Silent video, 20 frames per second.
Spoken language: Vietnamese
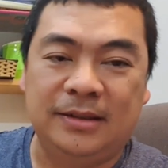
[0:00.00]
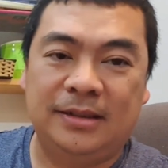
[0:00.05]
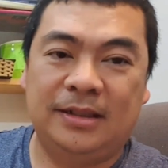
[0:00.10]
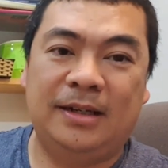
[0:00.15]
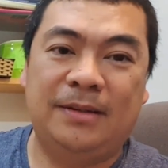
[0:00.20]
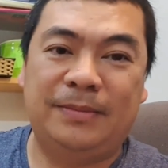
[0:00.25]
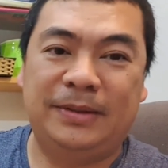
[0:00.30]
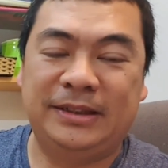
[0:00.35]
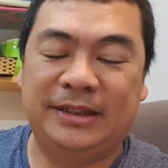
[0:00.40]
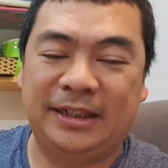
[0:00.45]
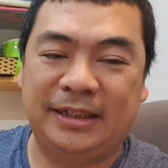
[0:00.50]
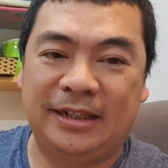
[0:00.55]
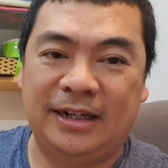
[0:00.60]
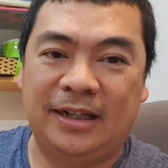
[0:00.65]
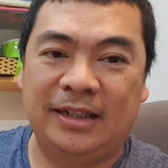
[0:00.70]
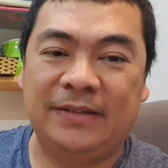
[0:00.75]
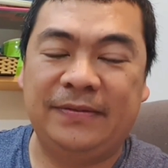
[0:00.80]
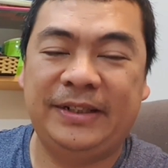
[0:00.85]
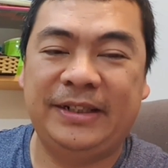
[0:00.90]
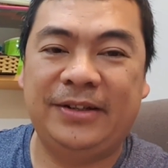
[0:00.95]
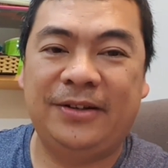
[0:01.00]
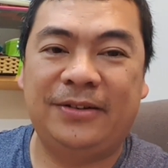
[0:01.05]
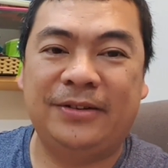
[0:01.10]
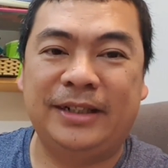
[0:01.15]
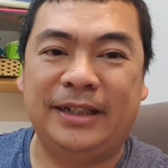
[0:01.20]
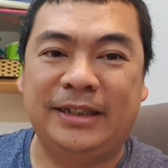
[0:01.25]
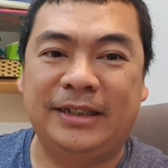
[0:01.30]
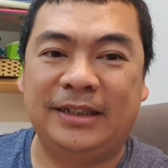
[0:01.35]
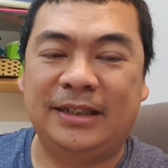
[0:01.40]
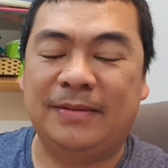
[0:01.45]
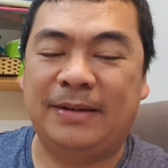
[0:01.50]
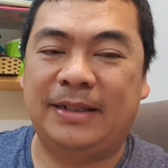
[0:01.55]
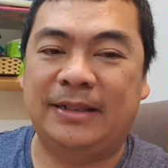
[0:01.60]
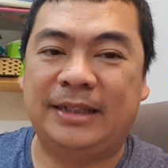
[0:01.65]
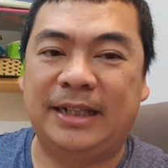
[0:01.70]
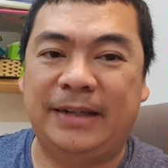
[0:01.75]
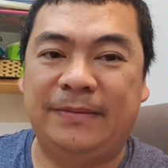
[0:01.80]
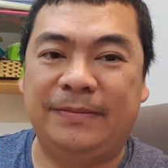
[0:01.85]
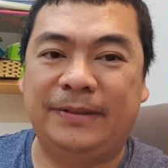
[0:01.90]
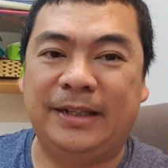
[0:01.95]
À, mình sẽ gửi cái video này cho các bạn
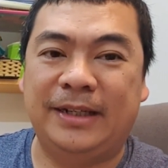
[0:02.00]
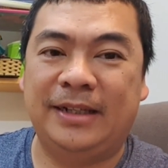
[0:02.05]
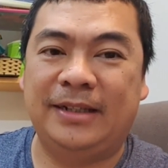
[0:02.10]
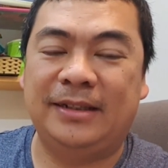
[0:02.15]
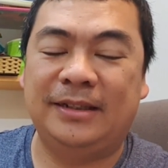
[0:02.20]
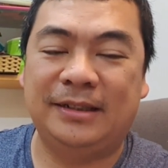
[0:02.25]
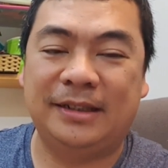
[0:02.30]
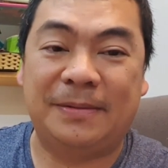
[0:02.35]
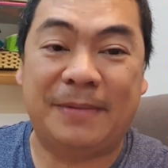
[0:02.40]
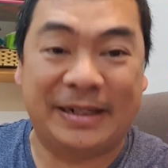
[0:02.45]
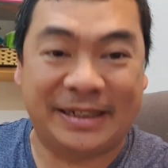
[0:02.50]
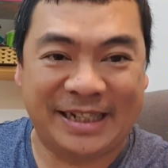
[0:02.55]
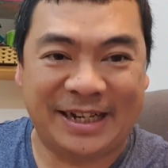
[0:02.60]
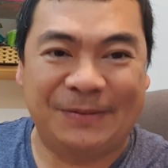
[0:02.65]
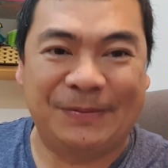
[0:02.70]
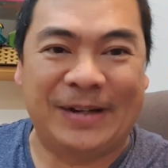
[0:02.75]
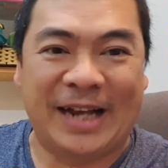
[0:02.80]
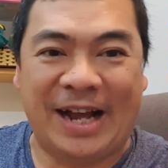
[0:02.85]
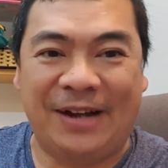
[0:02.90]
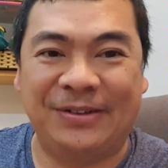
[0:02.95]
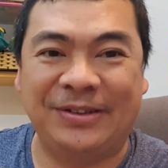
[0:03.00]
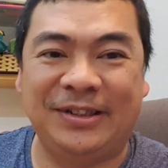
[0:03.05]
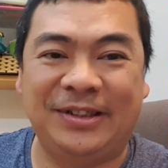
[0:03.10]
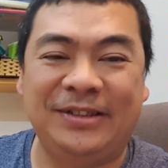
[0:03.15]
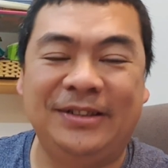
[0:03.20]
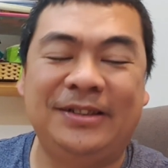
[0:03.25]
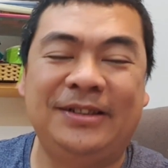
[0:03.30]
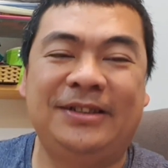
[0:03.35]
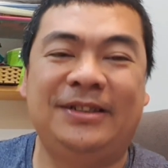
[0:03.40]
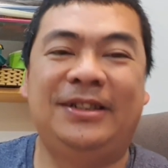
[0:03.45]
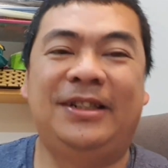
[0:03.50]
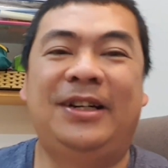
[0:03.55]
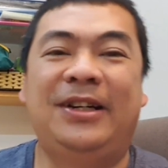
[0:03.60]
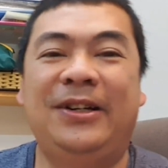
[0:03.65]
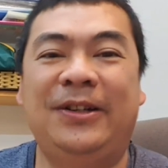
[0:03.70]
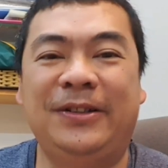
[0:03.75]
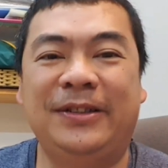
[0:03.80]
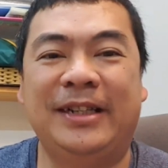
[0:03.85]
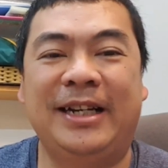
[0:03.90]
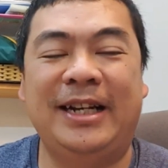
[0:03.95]
xem nha, các bạn tham khảo thôi.
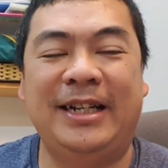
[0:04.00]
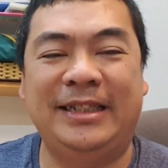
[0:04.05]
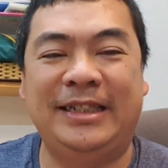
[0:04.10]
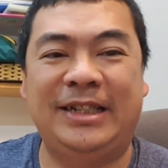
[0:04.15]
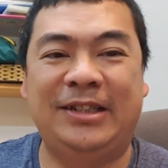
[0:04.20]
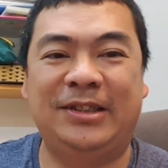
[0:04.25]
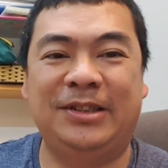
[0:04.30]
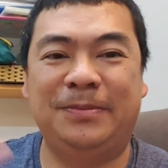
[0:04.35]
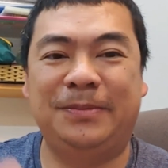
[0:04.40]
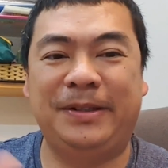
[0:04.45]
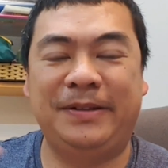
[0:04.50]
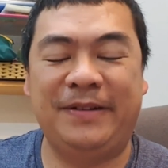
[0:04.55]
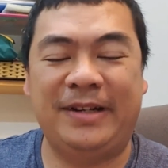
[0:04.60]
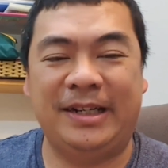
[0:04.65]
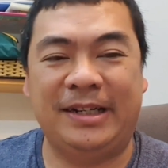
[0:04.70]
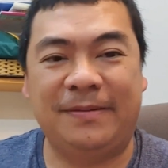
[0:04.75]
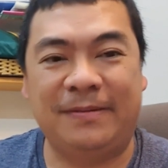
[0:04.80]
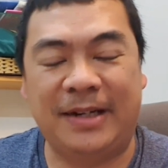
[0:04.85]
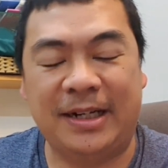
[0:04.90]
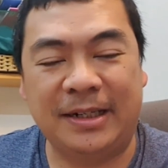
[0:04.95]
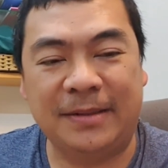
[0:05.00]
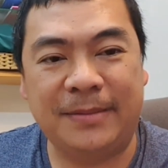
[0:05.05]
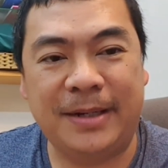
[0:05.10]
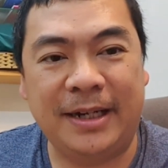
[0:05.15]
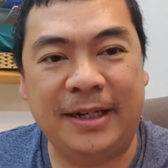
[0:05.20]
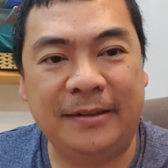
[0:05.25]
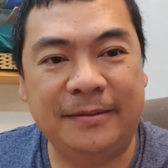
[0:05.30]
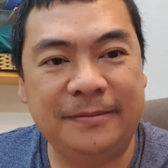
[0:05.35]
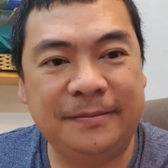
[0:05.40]
Rồi ok, chào tạm biệt, hẹn gặp lại các bạn.